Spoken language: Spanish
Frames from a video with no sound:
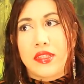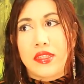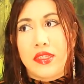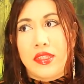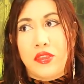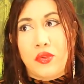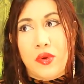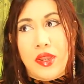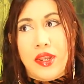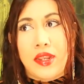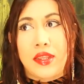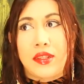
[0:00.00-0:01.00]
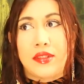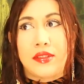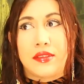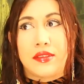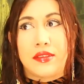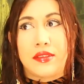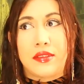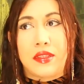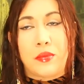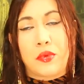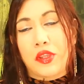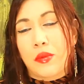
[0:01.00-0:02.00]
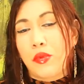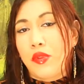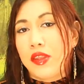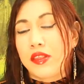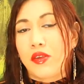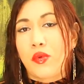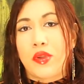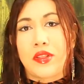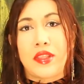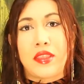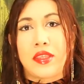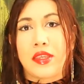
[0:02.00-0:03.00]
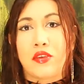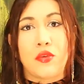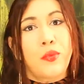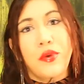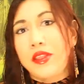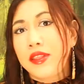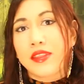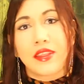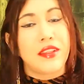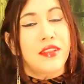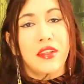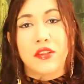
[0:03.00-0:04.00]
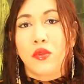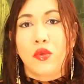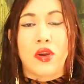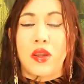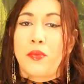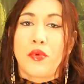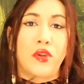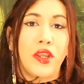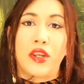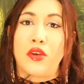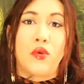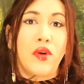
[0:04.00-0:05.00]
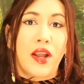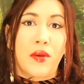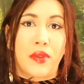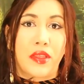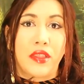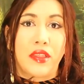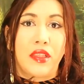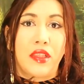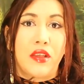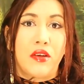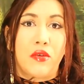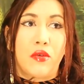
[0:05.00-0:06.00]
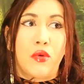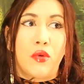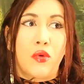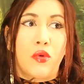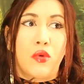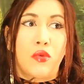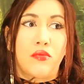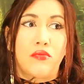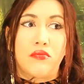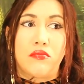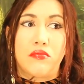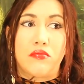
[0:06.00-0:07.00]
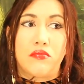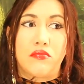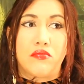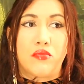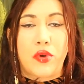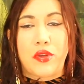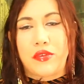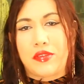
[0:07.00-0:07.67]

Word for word: y duele y eh, por ejemplo darse cuenta de que no puede estar en cierto lugar porque no cabe o bueno,